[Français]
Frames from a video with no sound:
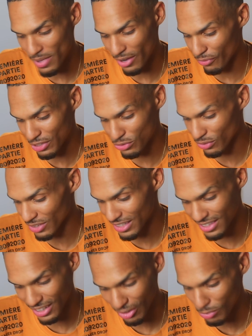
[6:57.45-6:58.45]
ben en fait je suis en
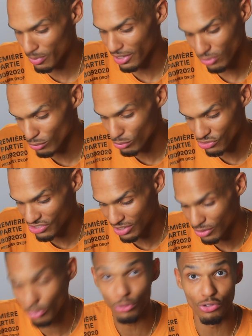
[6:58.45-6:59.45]
train d'écrire une berceuse où je
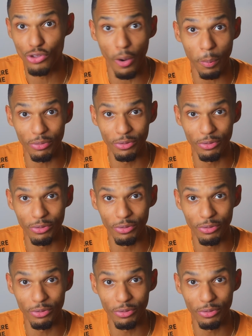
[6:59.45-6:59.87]
dis que je dors